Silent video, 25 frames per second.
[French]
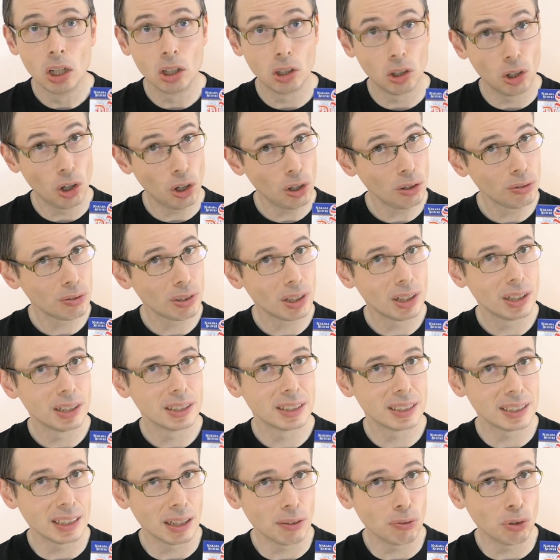l'œuvre
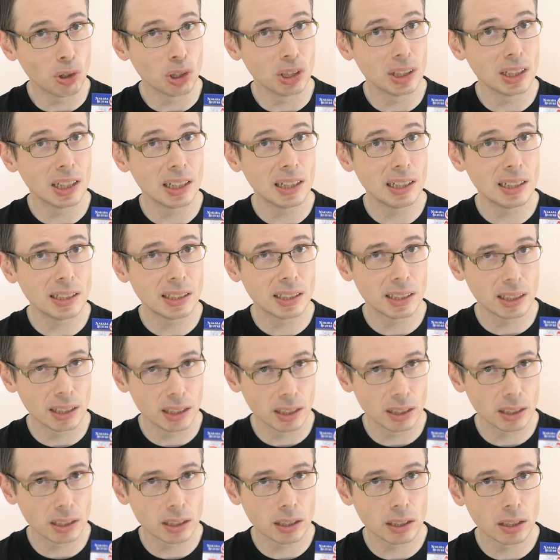Seven Deadly
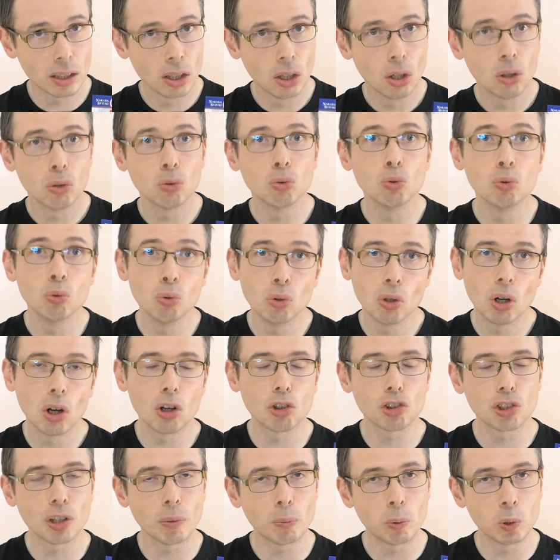Sins ou
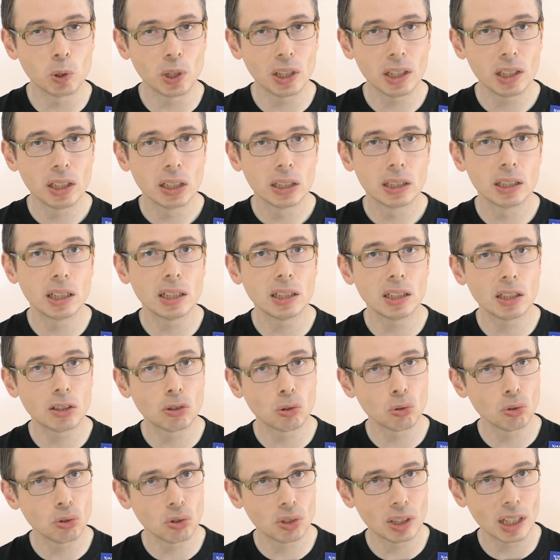en japonais
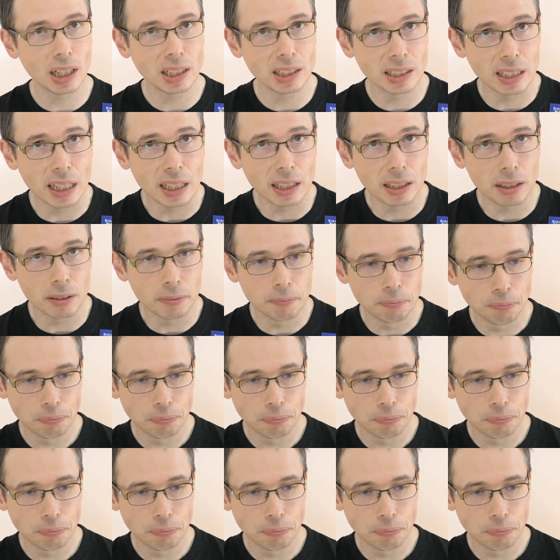Nanatsu no Taizai.